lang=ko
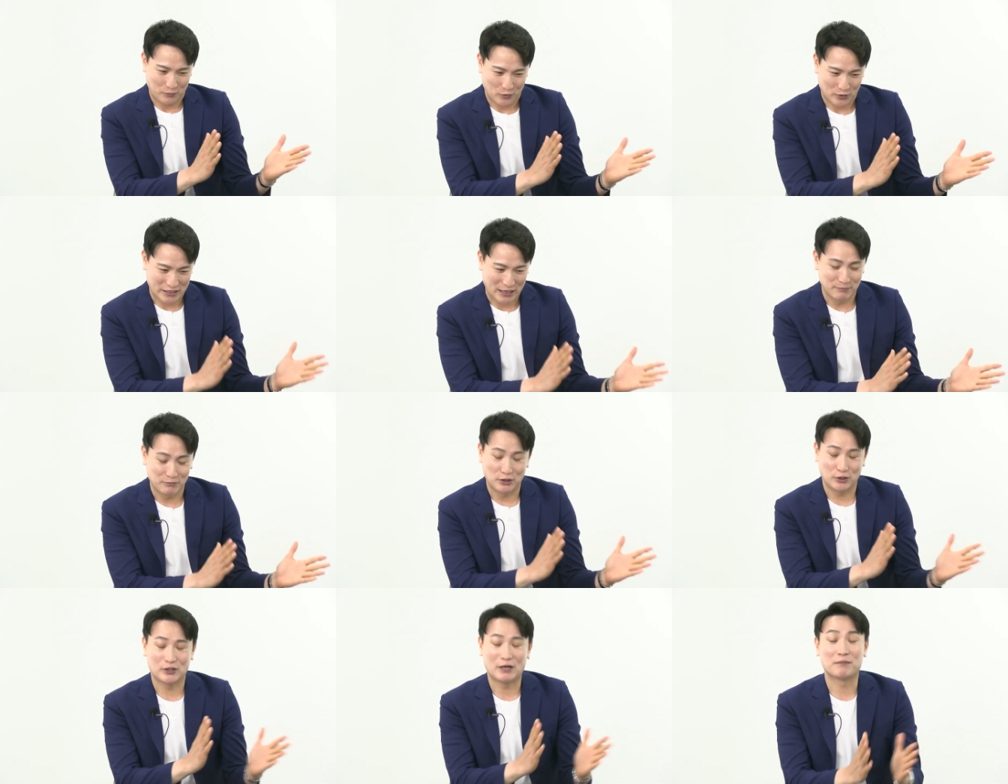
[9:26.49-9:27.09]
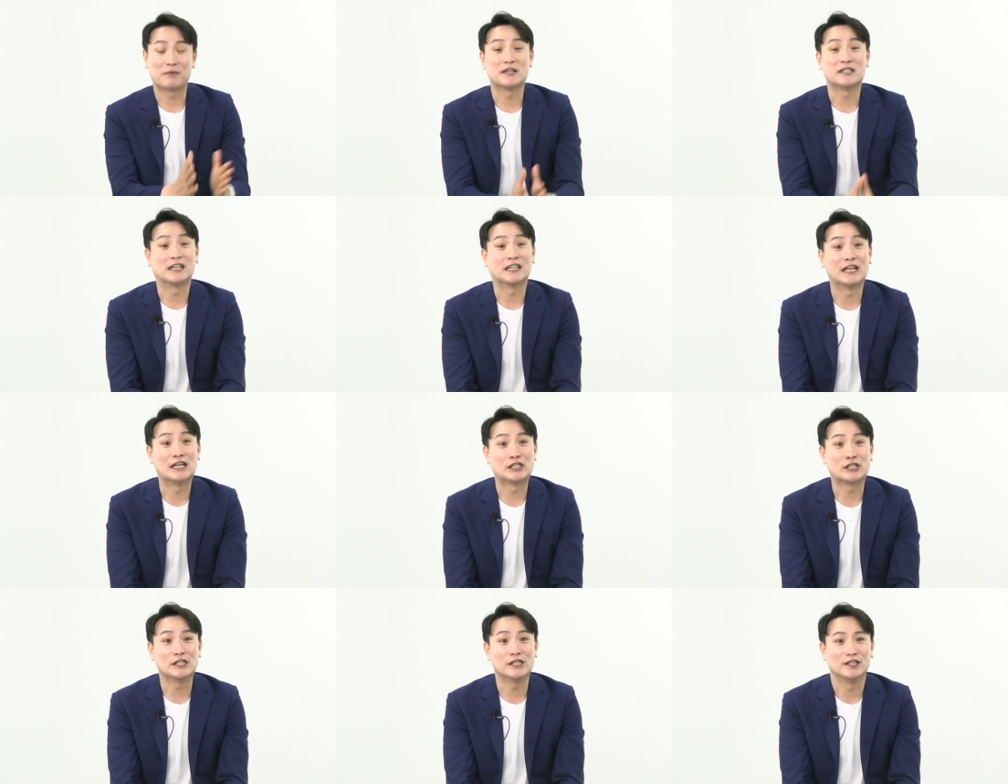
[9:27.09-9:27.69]
잠시 후 함께
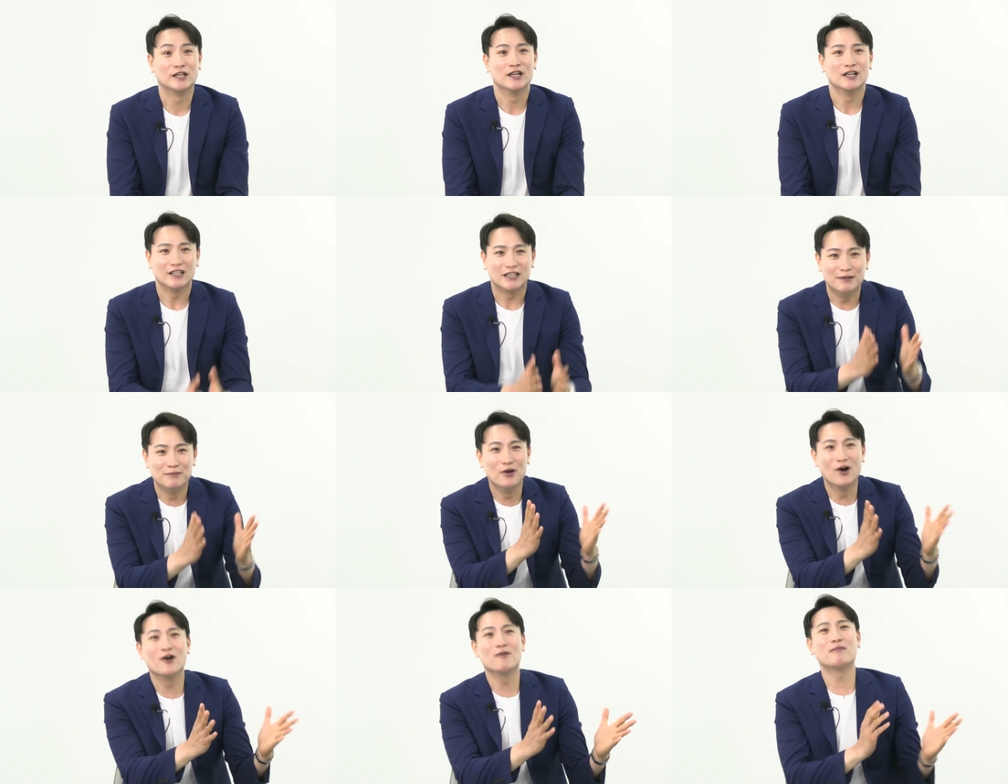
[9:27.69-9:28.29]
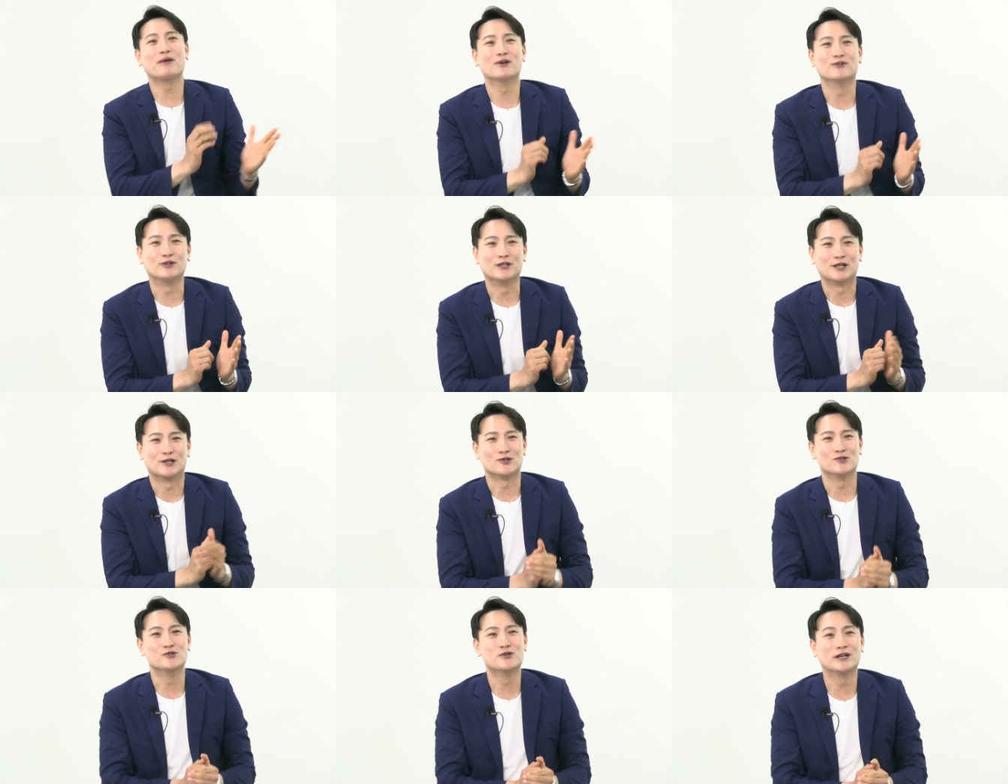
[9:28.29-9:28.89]
자리하실 김영미
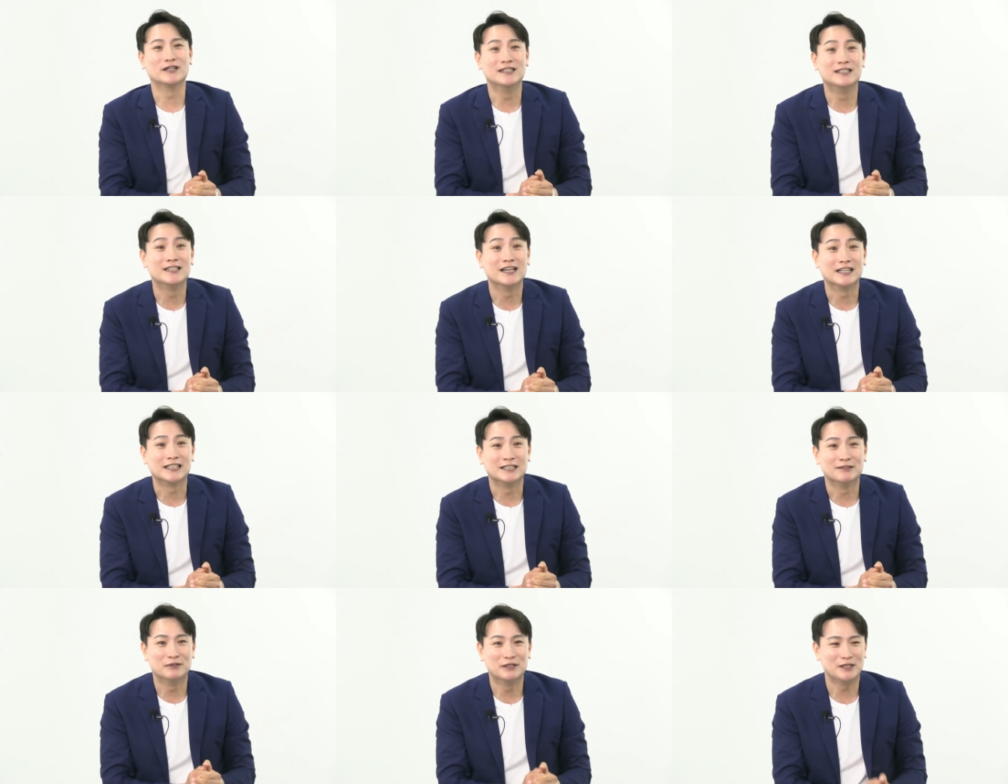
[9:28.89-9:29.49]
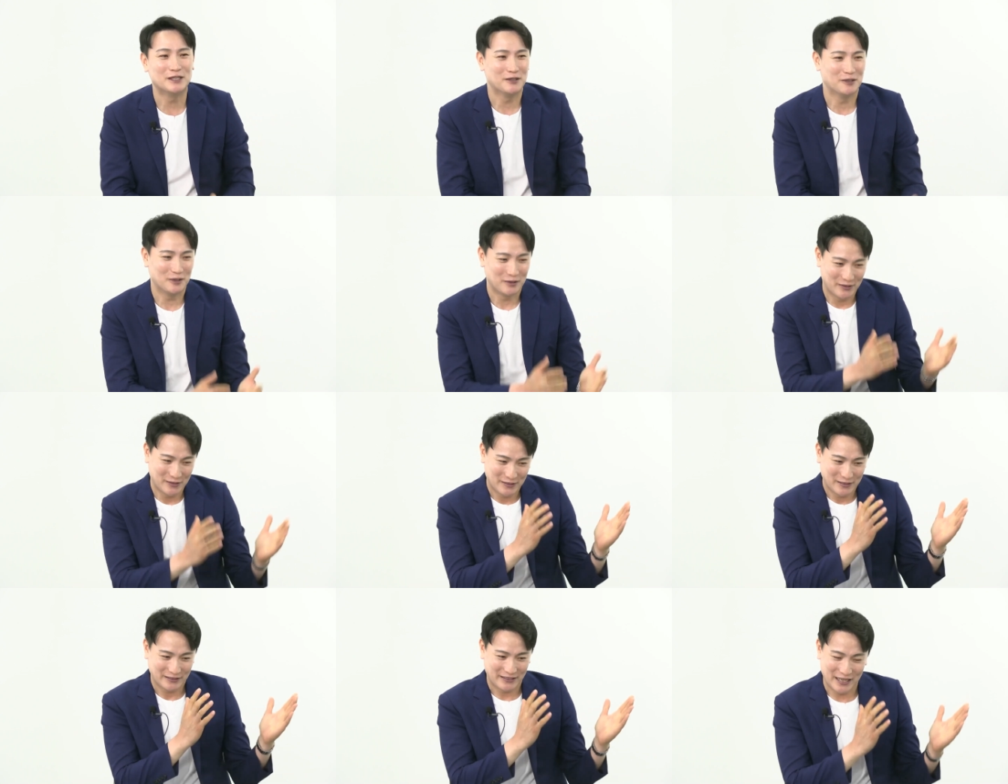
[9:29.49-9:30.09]
우리 구의회장님을
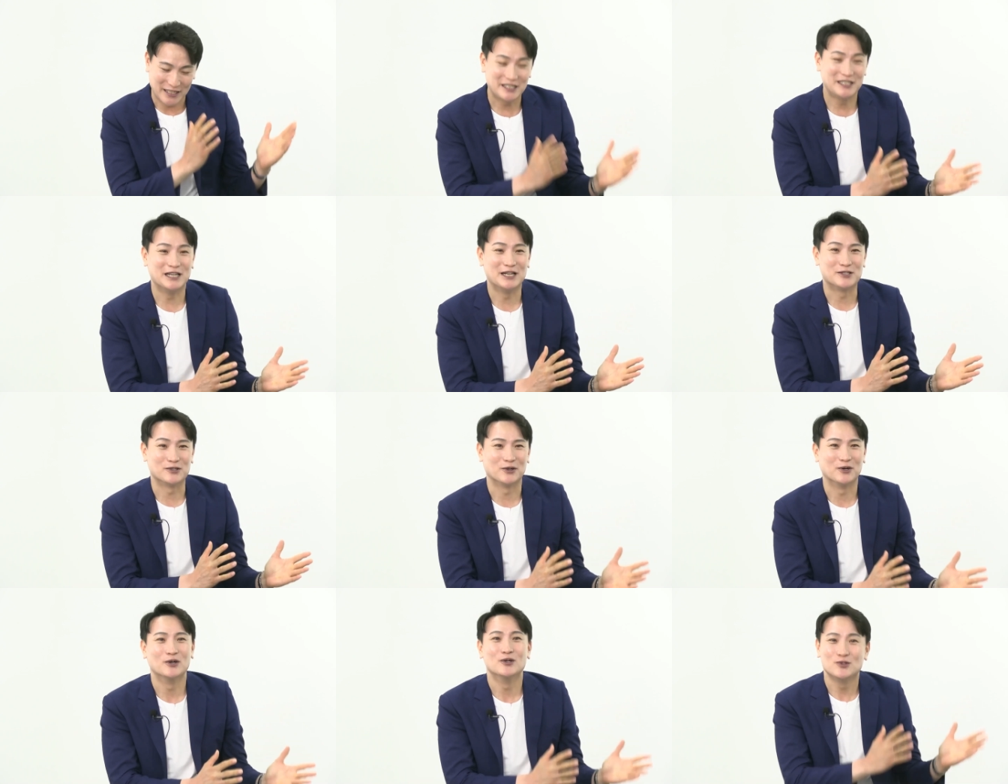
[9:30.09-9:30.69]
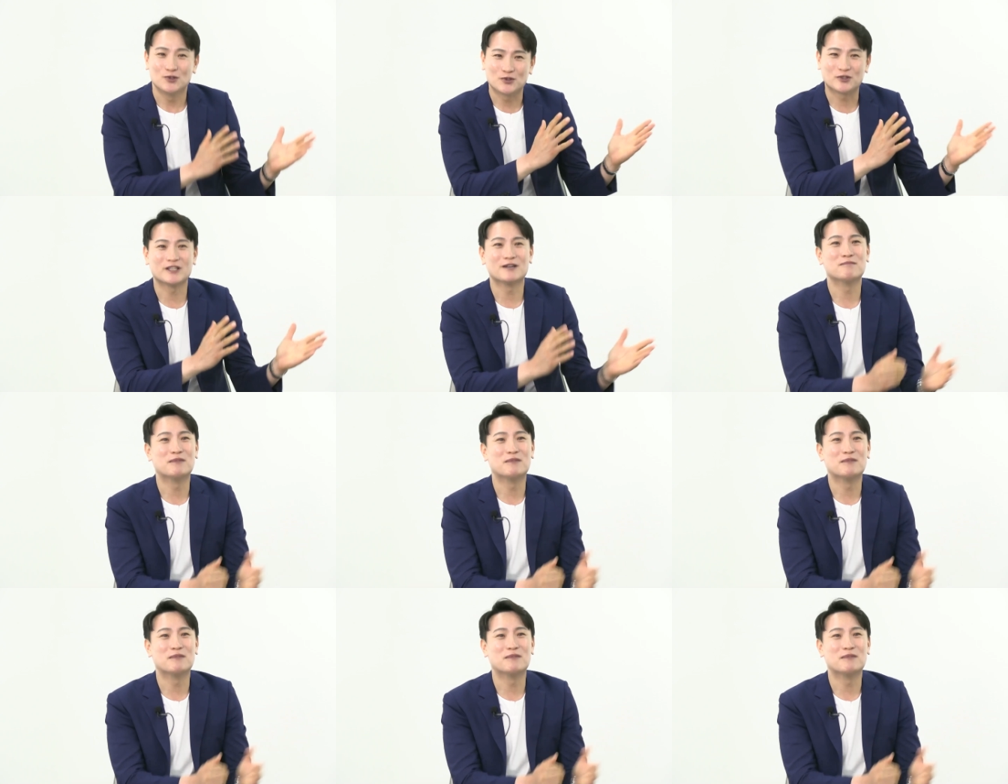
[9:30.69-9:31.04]
대신해서 축사